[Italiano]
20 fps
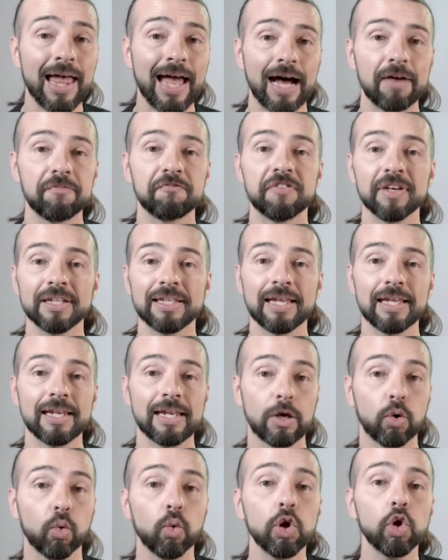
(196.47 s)
a vedere
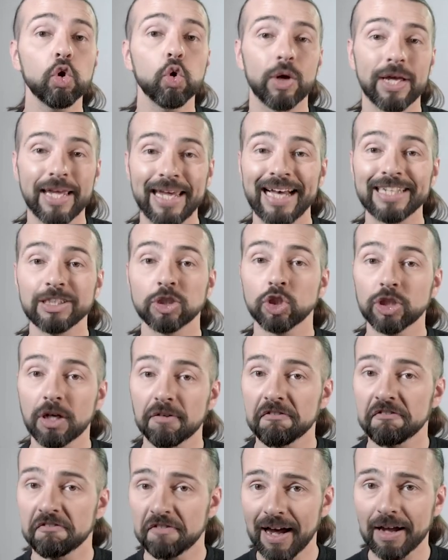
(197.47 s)
vedere quello che ha già
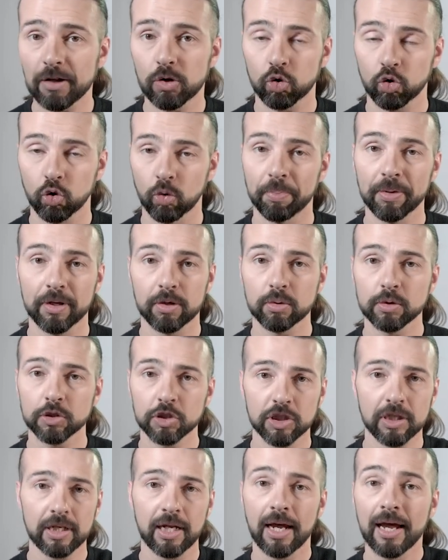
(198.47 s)
fatto per
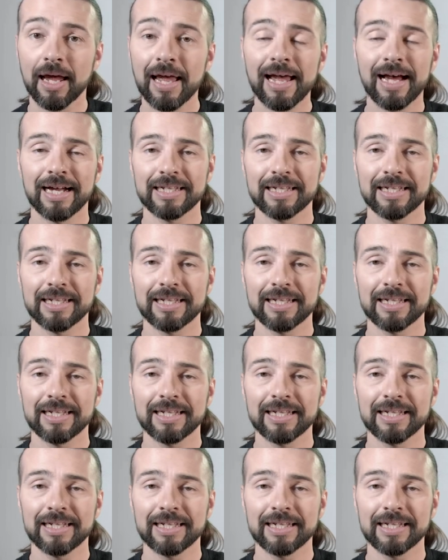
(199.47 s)
riuscire